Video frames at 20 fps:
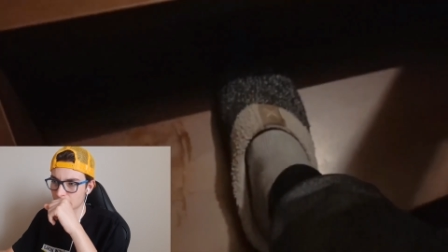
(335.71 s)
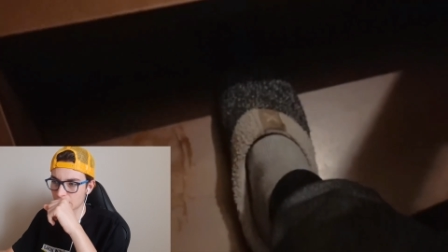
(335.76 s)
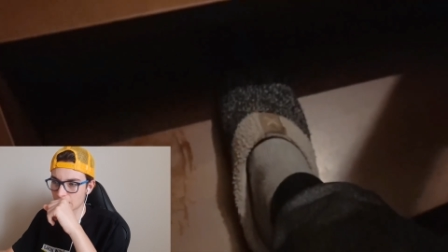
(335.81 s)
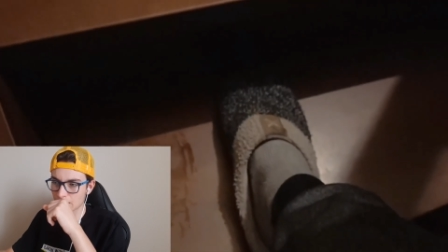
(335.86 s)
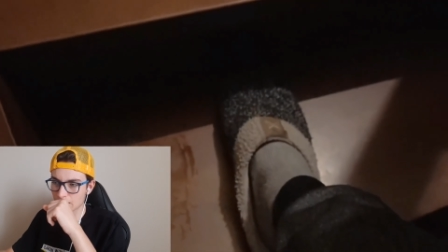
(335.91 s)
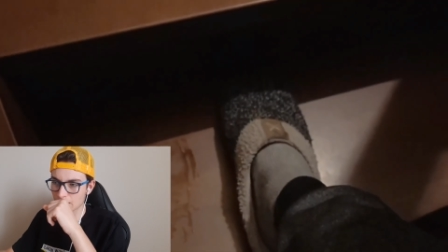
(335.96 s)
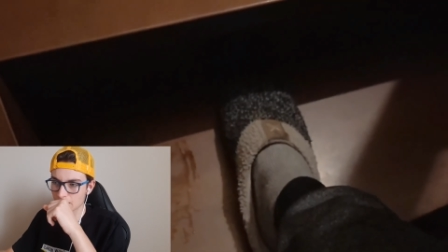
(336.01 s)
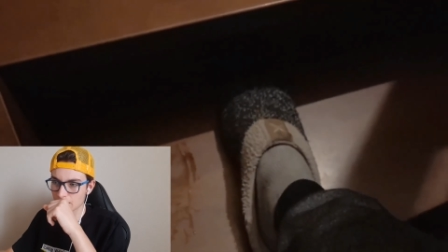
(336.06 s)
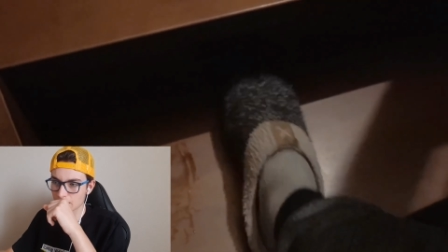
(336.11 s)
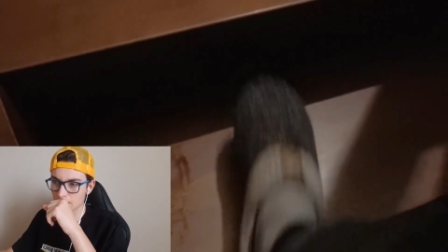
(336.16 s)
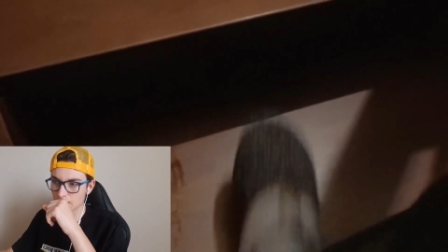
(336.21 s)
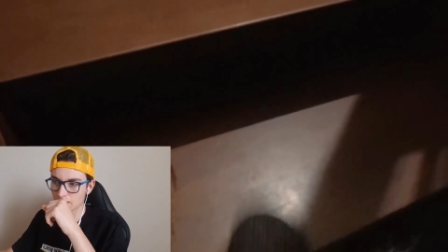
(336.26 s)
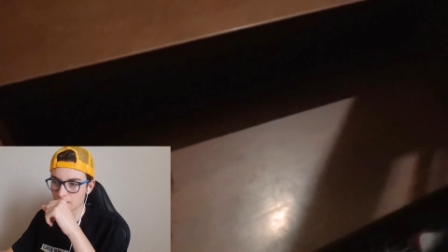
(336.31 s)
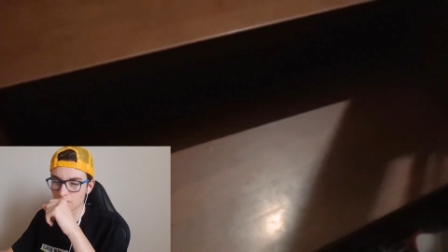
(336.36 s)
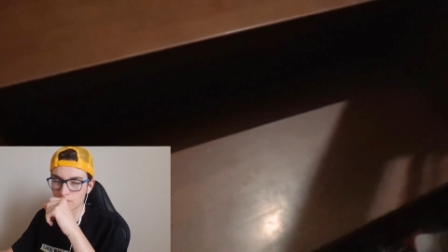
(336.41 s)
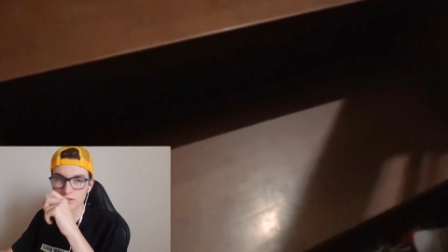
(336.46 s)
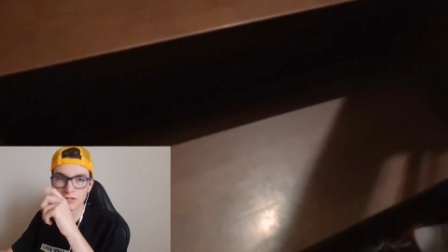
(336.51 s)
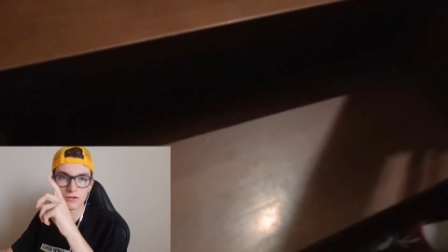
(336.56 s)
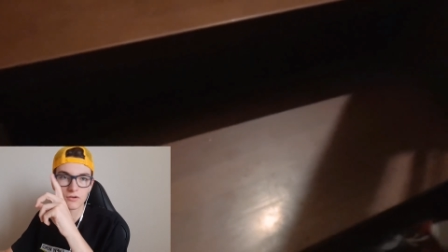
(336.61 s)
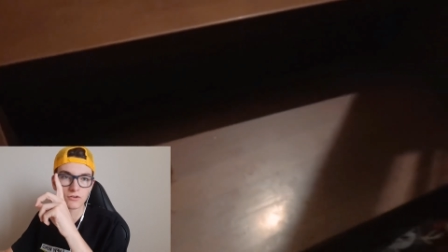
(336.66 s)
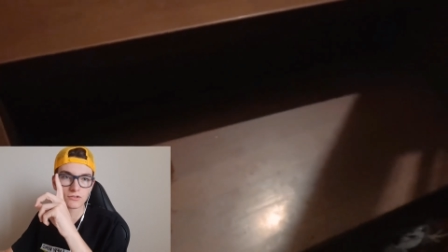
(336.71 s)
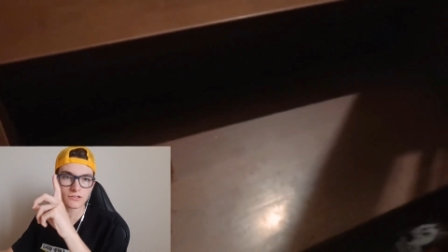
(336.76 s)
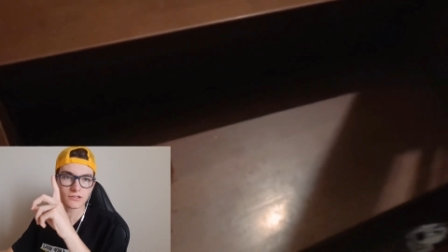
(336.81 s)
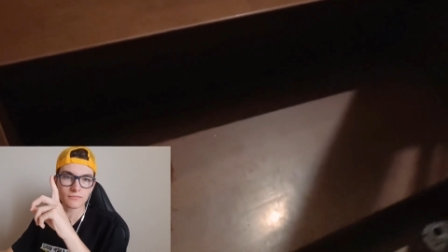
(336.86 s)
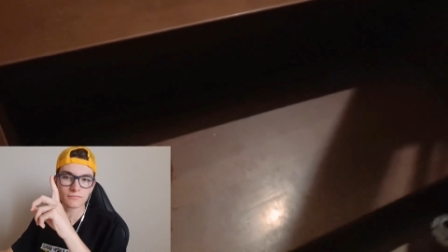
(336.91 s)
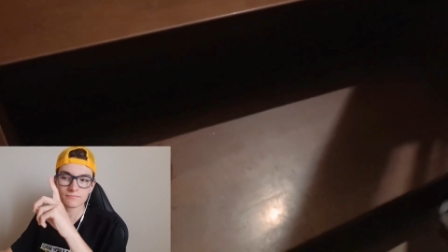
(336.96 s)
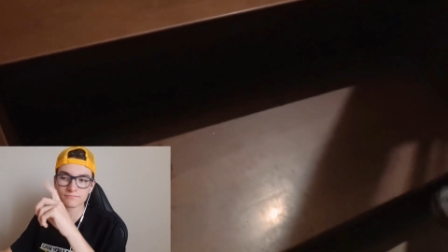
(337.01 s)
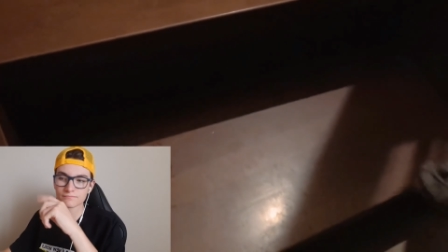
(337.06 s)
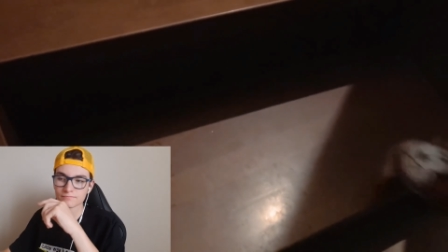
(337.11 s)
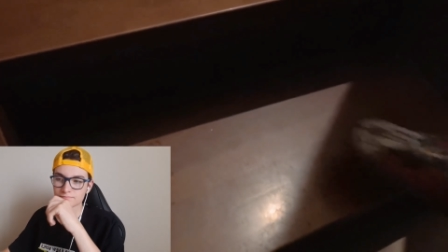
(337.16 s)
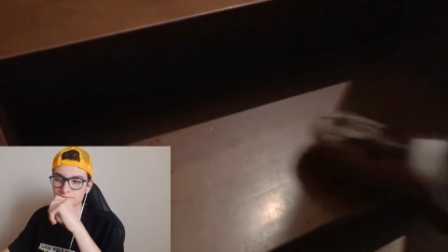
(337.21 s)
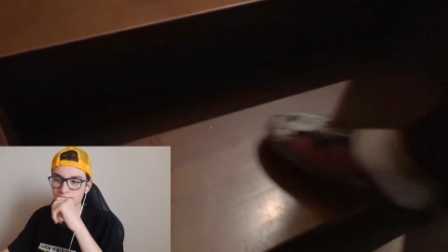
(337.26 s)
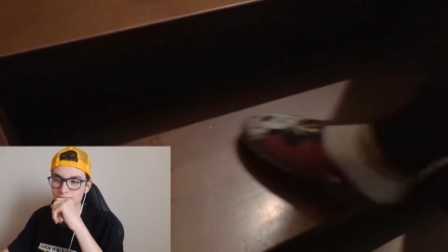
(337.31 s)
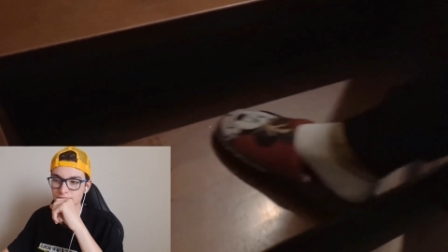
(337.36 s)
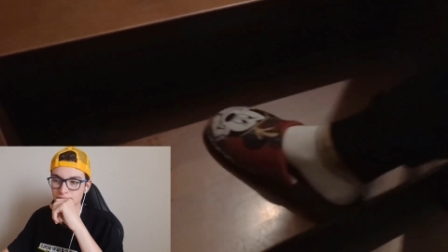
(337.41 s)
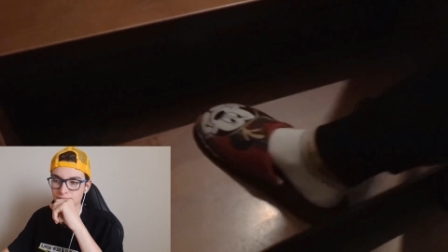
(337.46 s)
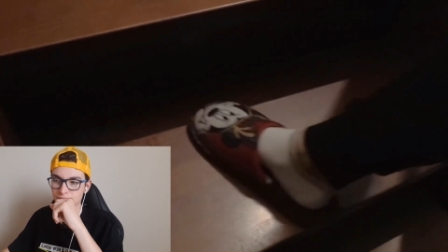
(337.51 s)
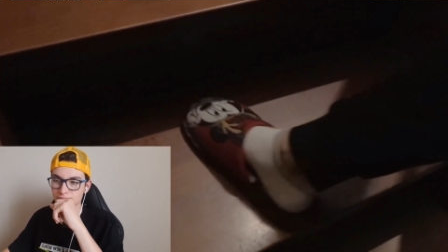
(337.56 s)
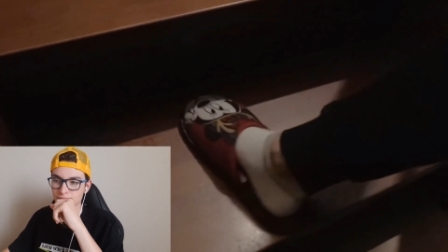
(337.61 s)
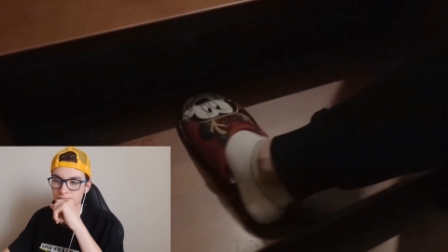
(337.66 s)
E beh, così Una cosa. lì, allora?
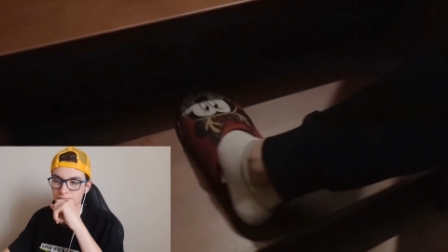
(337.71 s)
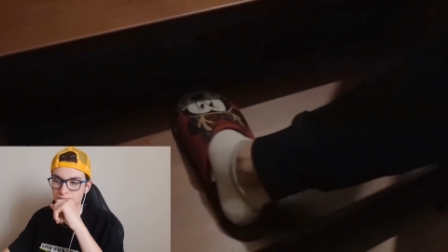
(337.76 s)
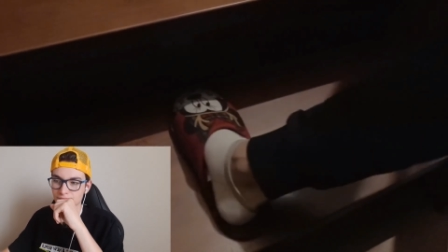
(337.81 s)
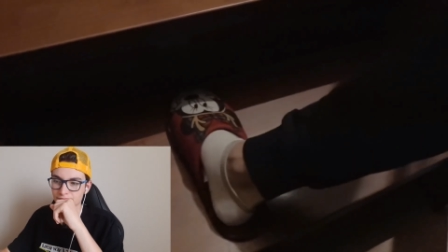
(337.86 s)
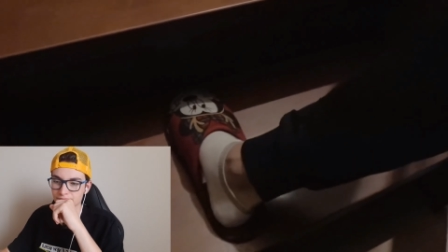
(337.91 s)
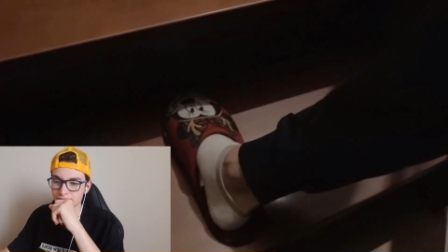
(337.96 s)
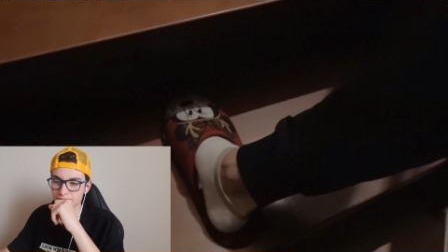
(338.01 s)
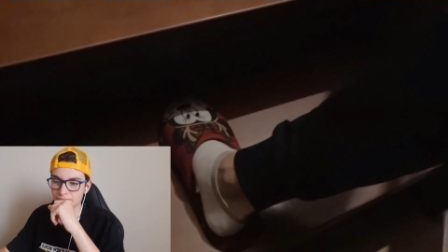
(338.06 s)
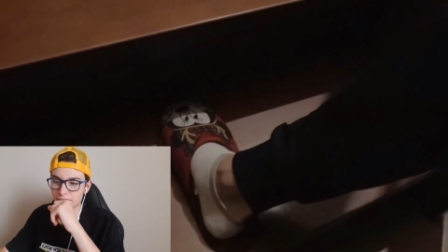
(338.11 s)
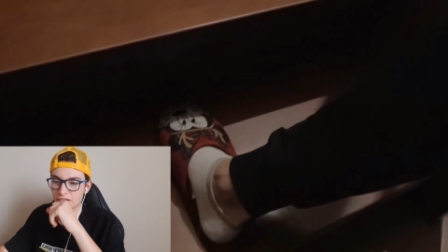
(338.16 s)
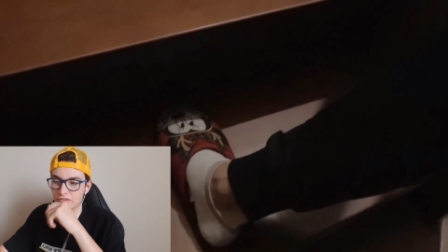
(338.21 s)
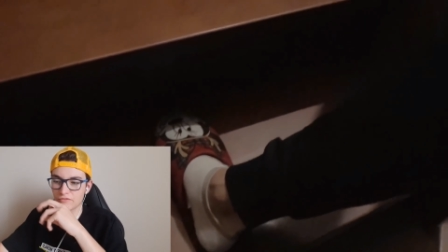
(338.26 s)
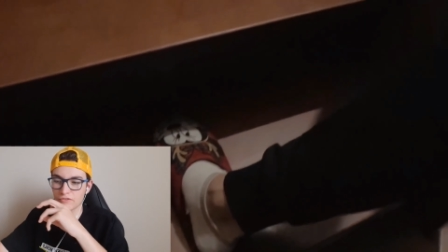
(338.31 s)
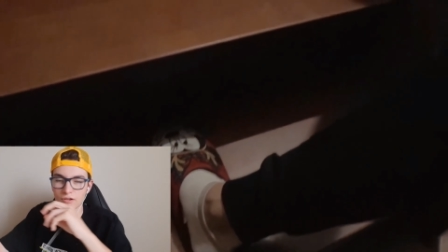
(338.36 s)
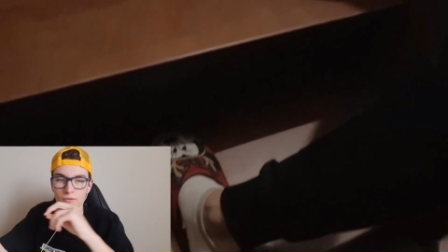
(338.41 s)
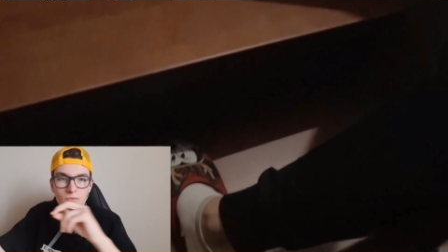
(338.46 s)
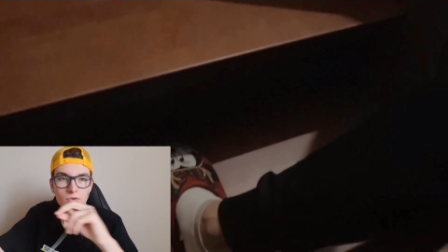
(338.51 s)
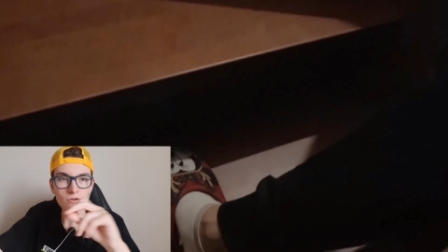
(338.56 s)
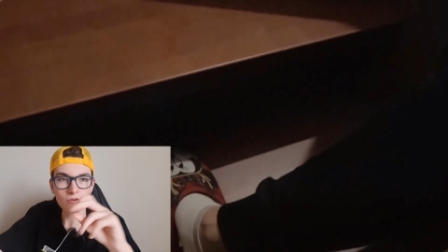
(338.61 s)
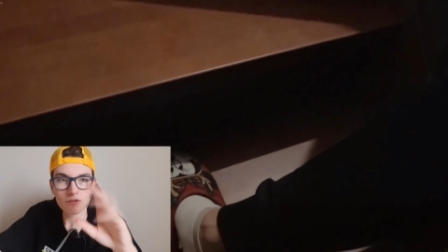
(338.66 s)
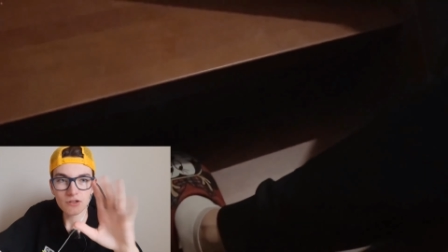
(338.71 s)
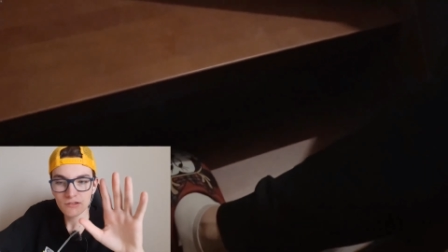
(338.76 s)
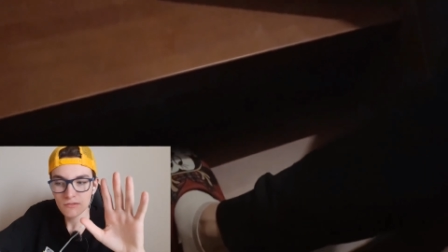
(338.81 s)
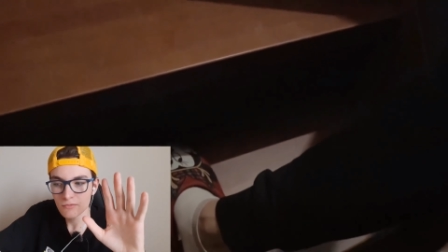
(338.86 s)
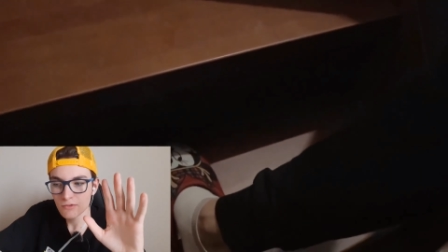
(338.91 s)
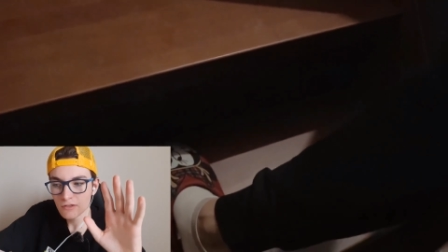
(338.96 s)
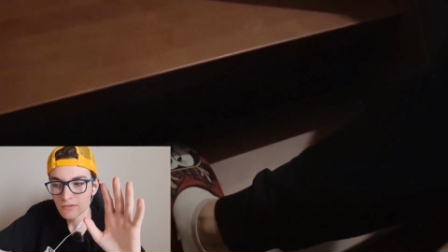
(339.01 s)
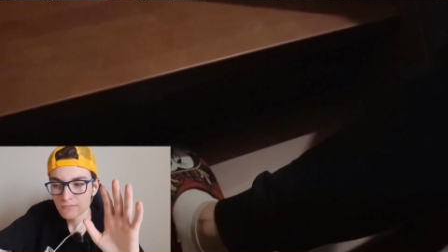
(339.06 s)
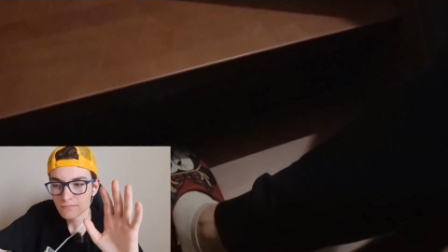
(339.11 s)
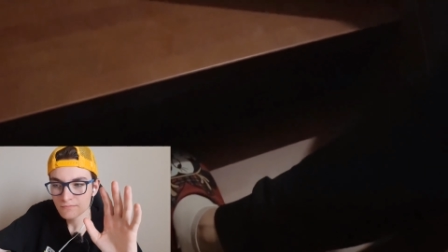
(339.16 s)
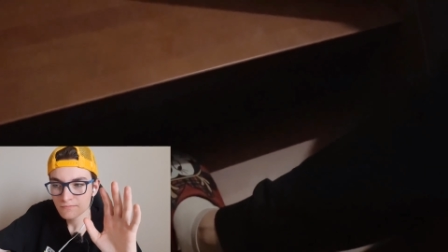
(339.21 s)
fermo qua un attimo, eh.